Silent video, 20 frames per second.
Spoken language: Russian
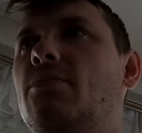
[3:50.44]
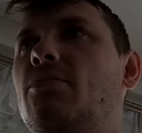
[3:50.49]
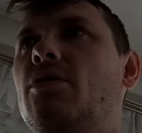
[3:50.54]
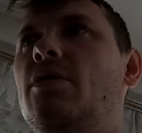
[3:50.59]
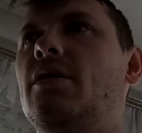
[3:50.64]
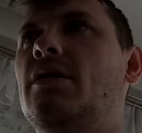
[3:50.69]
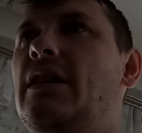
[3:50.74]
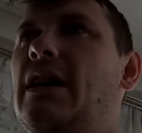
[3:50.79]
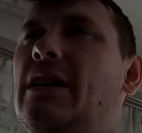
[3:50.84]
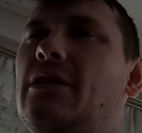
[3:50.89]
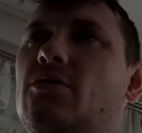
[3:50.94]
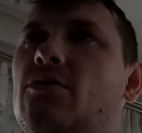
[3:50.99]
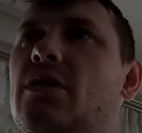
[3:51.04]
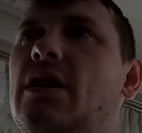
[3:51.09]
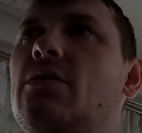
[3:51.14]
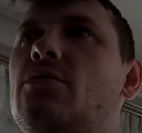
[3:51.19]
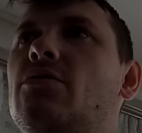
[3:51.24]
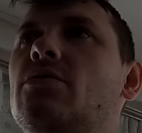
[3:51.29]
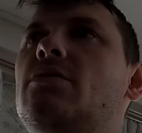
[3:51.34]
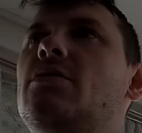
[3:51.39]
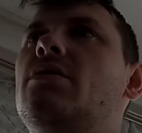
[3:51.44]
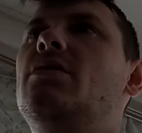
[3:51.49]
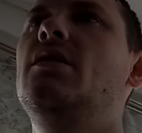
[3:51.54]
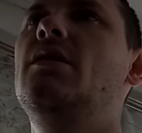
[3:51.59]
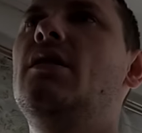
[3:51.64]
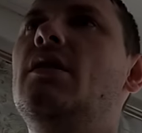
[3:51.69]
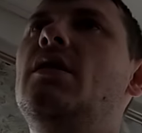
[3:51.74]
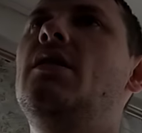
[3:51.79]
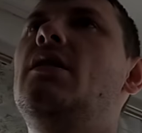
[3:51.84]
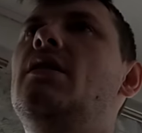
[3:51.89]
было больно. Так, ну как вот
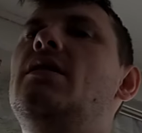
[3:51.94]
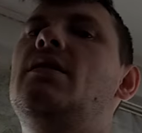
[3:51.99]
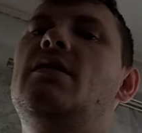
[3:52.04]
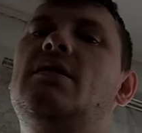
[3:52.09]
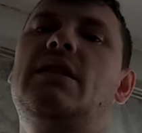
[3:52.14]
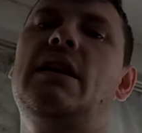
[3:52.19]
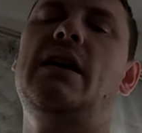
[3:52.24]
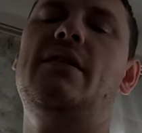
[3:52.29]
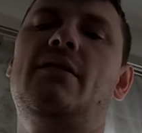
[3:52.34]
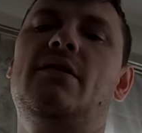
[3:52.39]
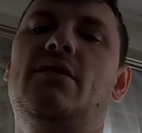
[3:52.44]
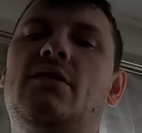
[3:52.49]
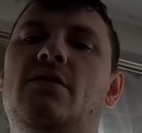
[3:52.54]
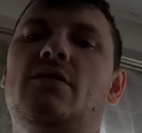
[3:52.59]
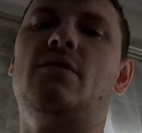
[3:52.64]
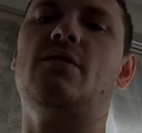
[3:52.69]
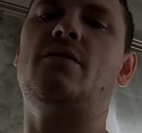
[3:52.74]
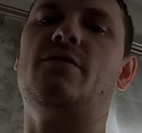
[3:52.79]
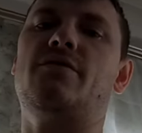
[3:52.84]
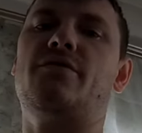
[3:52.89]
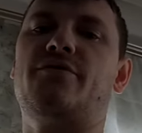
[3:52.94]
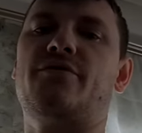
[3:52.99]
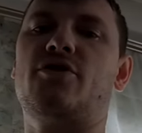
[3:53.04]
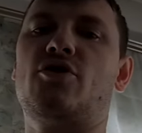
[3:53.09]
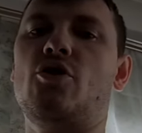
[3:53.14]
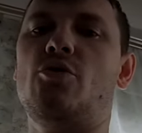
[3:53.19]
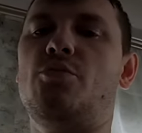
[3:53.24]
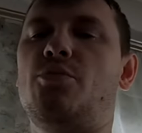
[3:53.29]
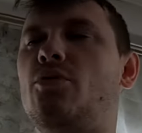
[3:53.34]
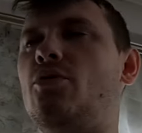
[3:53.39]
ставят э, в
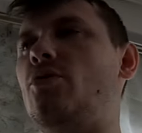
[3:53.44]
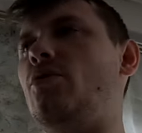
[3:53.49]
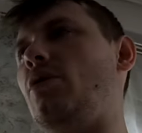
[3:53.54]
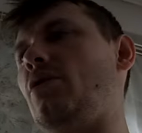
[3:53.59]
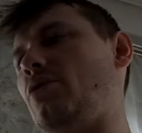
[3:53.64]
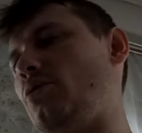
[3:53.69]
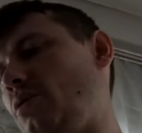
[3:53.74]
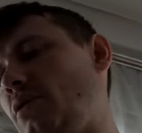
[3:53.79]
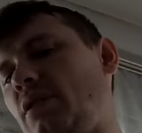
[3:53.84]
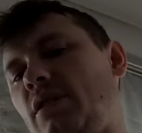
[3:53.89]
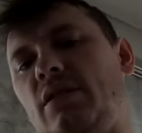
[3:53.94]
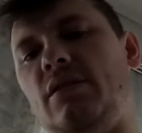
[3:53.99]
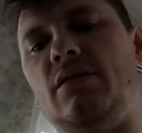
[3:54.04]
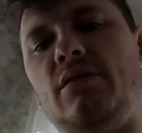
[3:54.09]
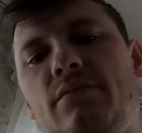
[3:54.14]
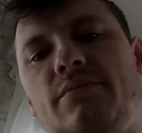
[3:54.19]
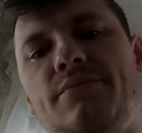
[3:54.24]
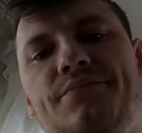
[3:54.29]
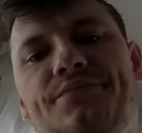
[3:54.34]
жопу укол, только